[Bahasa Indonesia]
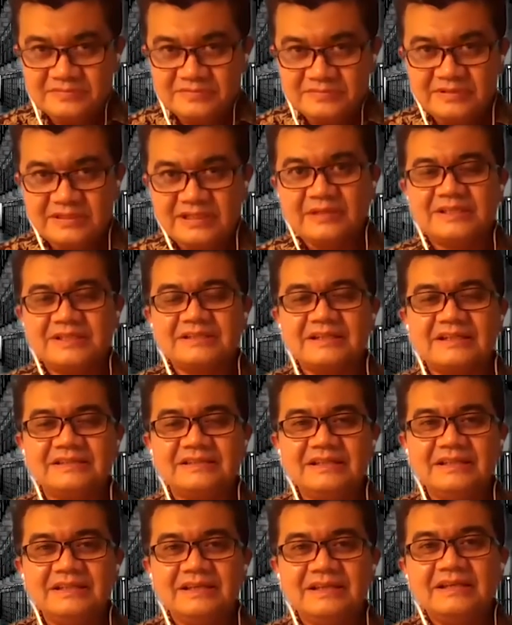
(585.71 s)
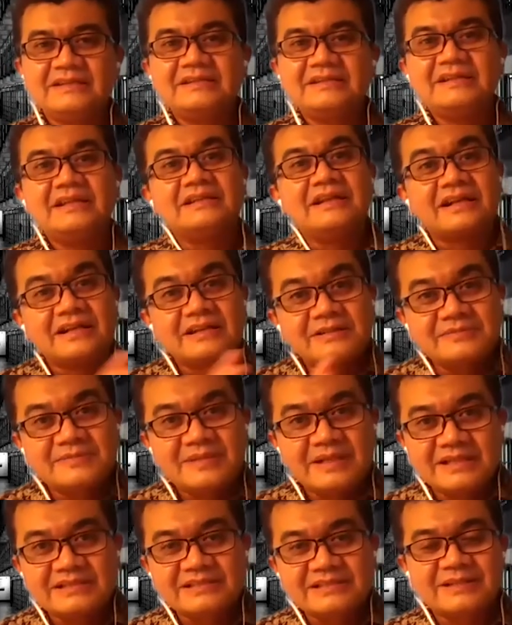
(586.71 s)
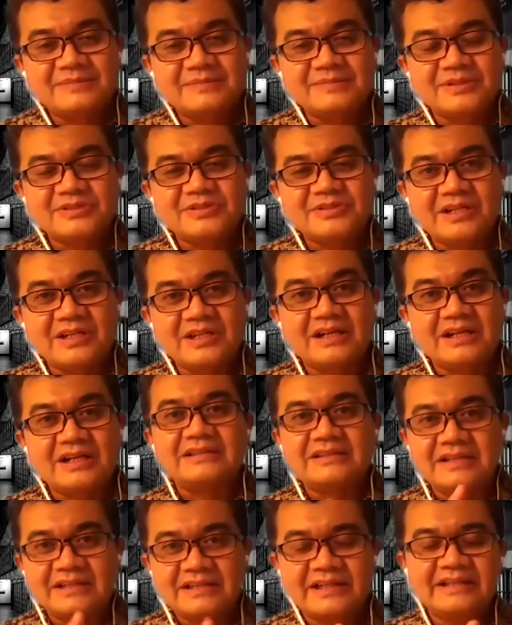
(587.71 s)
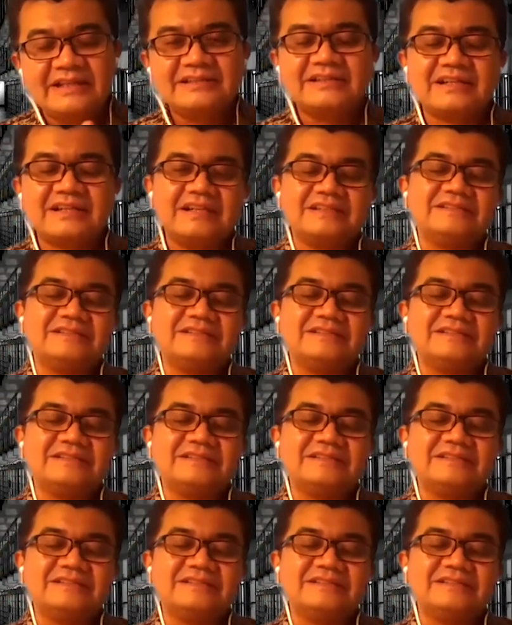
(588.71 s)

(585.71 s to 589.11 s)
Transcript: rehabilitasi, dan agar kembali ke tengah masyarakat, reintegrasi.